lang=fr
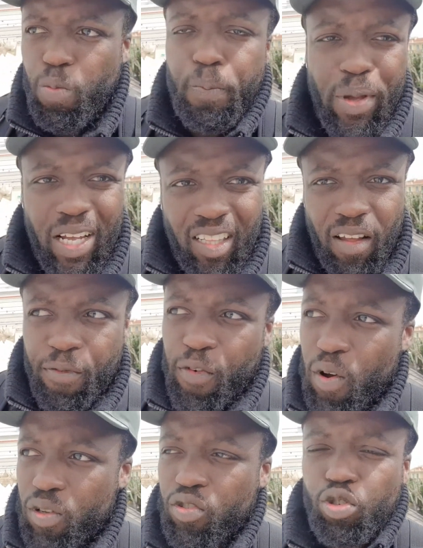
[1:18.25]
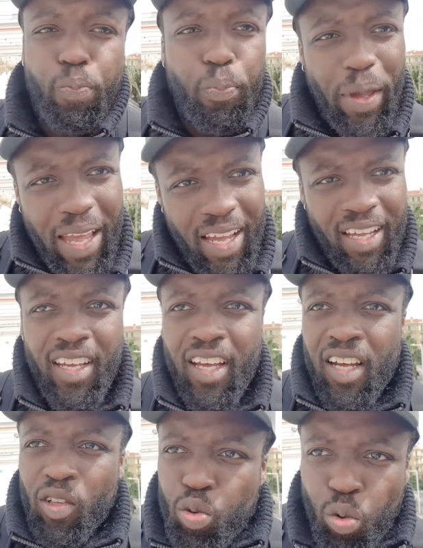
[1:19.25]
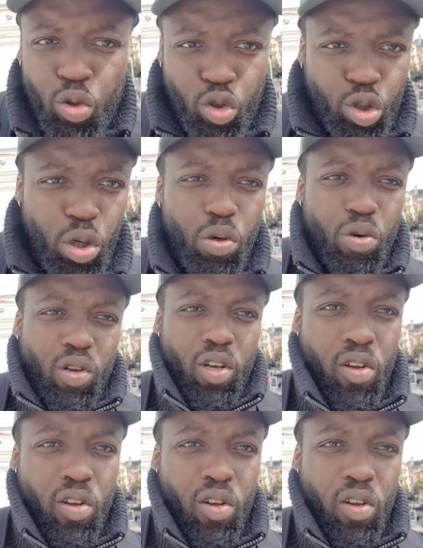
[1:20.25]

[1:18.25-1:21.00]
tu perds tes forces, tu perds ton jeu.